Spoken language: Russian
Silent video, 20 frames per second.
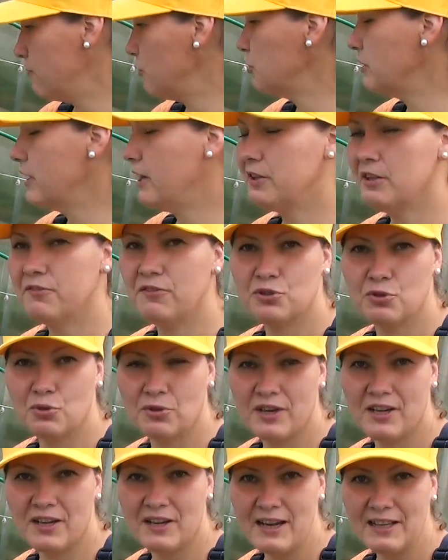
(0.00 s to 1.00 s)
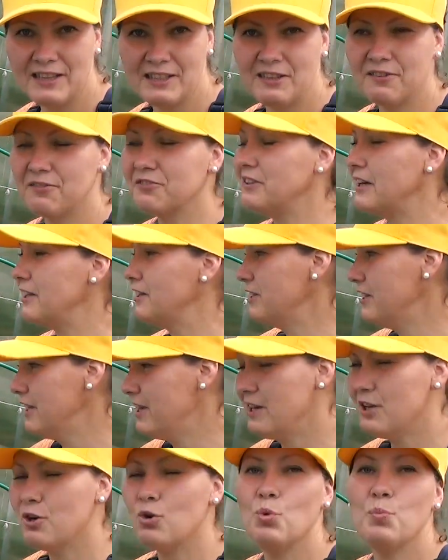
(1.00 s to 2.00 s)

вот на этой высокой грядке в тоннеле